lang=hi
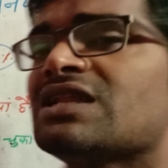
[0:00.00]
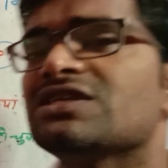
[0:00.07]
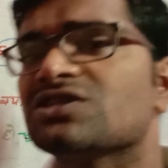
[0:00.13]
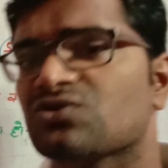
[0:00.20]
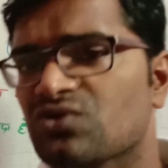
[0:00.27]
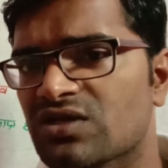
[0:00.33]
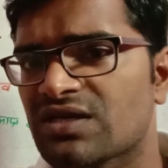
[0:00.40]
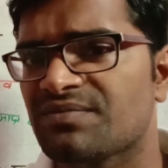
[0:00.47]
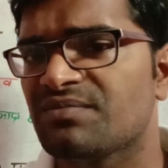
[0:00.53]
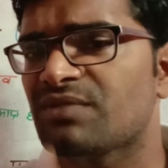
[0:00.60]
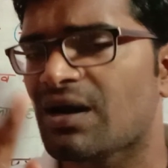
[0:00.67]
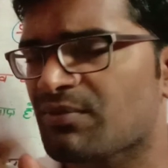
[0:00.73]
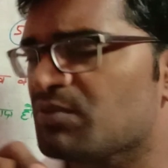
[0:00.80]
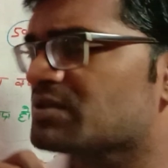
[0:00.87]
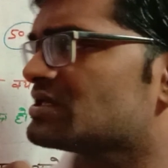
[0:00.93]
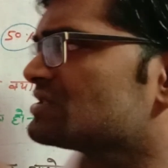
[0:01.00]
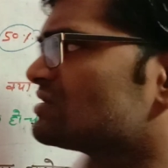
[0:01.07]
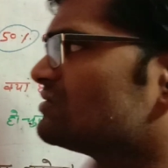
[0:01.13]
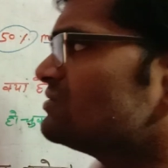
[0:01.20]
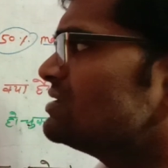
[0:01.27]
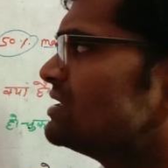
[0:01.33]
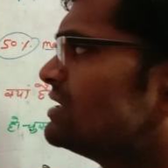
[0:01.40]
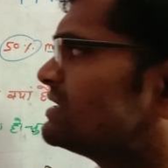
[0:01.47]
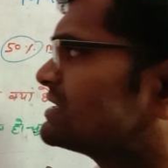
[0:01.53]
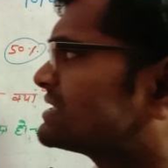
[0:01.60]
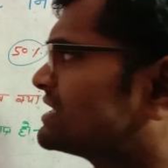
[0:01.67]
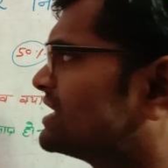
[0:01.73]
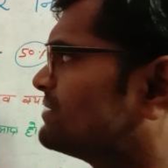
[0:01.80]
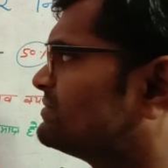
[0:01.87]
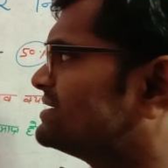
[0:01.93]
लिए ज़रूरी है मैं आपको बताता हूँ
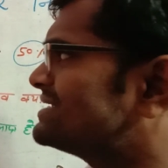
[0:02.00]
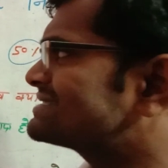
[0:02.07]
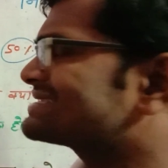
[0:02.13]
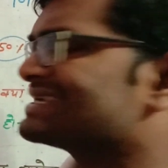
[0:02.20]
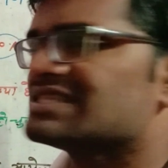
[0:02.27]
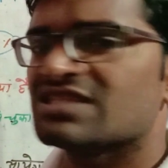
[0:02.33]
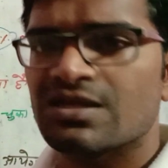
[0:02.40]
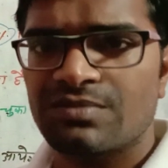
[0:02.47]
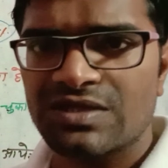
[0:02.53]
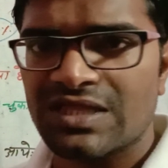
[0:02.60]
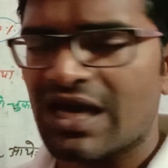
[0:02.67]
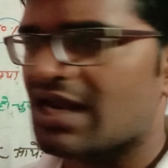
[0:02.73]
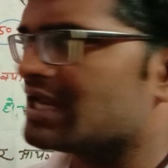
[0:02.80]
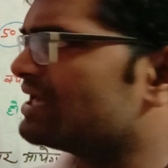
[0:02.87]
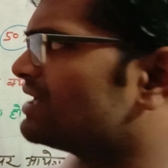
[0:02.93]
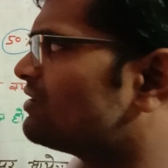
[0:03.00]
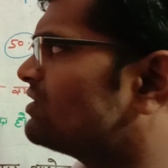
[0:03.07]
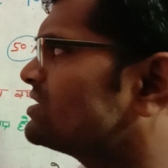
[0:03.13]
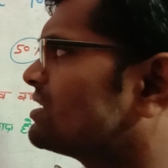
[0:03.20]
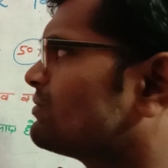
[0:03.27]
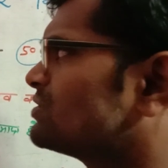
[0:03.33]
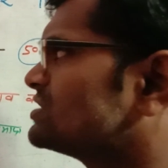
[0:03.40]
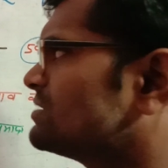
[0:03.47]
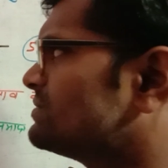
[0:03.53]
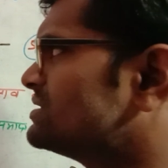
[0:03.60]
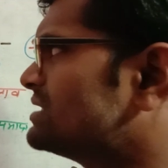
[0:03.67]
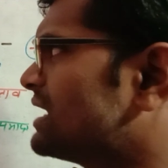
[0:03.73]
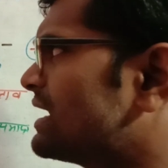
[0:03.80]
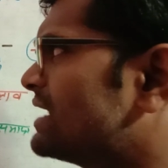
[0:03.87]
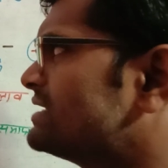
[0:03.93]
के बी एस केंद्रीय विद्यालय और नवोदय
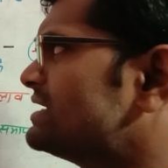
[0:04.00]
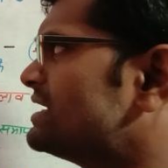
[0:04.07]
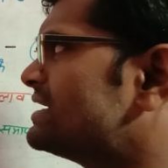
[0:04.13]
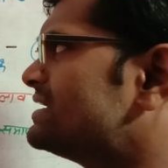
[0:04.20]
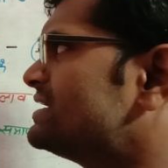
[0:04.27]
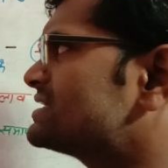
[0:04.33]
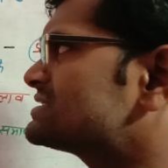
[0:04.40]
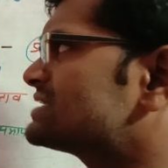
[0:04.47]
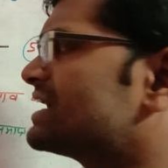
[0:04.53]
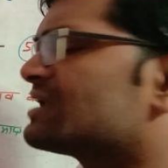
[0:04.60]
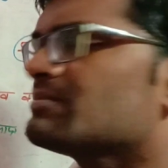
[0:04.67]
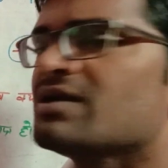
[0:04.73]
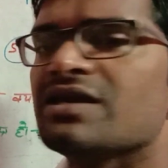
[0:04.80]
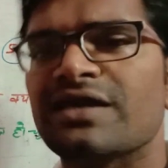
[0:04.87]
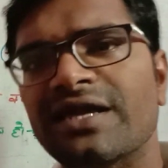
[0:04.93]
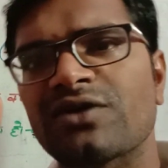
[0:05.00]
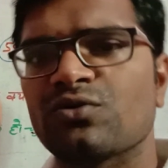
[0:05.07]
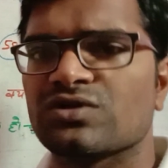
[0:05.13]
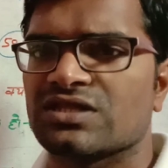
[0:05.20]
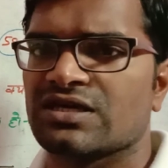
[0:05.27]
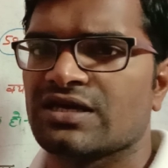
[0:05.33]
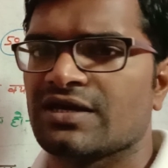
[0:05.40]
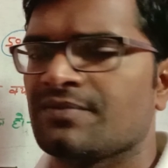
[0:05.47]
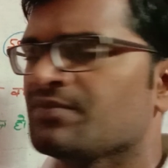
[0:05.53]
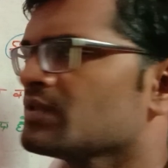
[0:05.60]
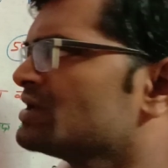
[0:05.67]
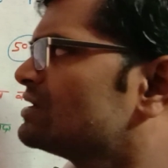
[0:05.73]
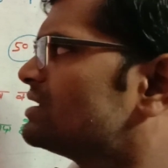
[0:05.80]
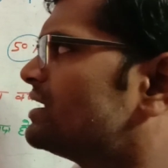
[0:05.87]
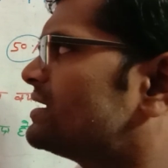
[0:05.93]
विद्यालय ये एक शहर में एक होते हैं
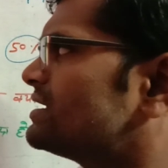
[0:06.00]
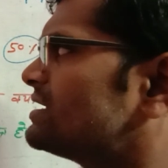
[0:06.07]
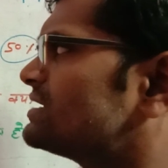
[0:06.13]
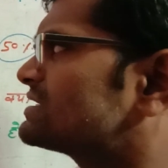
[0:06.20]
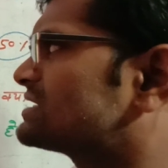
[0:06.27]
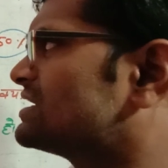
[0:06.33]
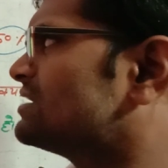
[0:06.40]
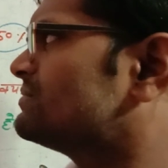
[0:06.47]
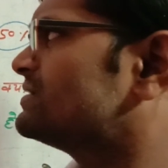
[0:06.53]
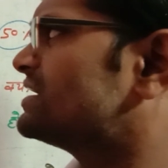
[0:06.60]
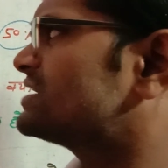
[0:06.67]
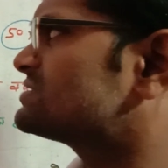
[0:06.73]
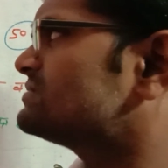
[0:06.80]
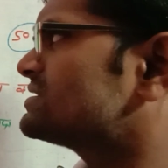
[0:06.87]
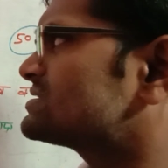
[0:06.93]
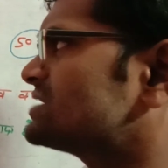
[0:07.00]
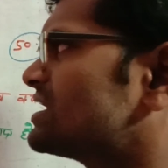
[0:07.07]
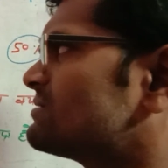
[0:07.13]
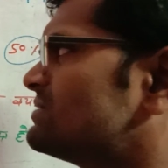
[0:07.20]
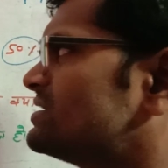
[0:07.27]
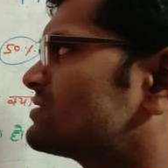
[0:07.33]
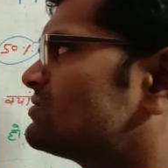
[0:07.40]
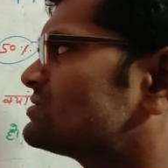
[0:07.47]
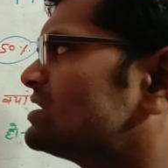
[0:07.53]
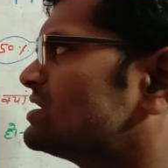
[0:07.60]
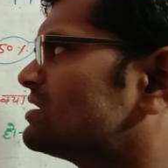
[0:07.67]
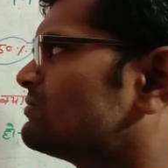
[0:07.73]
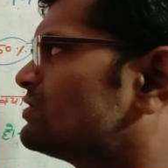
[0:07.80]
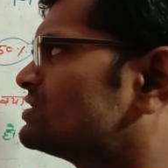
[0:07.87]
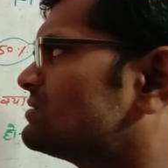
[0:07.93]
है ना के बी एस भी एक शहर में एक होता है
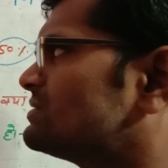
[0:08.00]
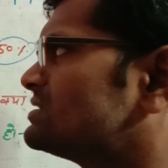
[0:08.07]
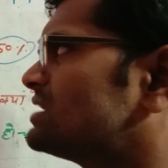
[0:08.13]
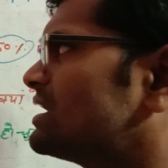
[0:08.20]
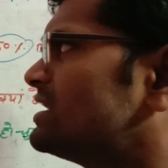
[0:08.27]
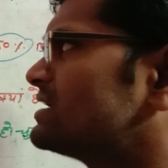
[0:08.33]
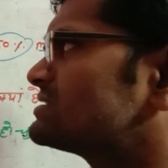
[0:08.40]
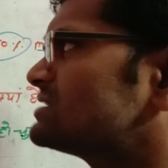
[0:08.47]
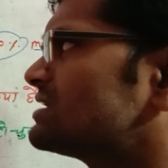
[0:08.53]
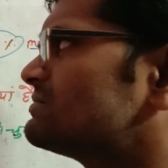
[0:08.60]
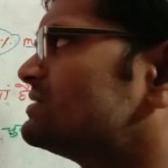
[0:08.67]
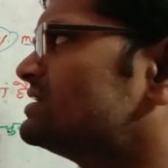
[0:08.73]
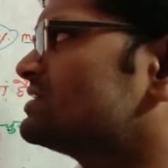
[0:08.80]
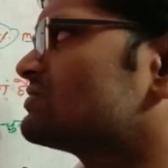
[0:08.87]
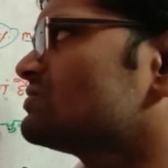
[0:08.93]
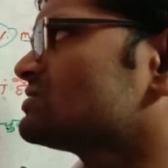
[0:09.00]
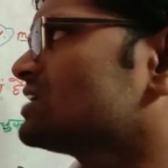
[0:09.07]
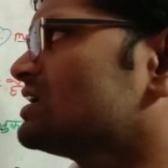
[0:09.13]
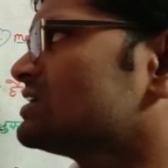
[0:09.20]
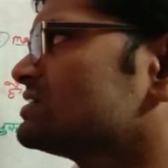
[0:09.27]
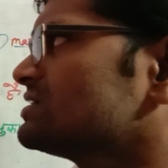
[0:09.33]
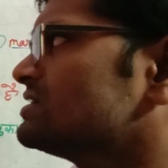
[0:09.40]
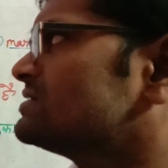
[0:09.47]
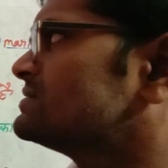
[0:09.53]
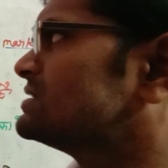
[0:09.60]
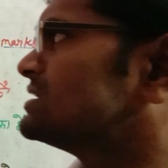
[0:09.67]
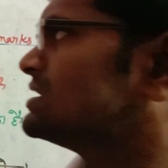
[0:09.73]
नवोदय विद्यालय एक शहर में एक होता है ठीक है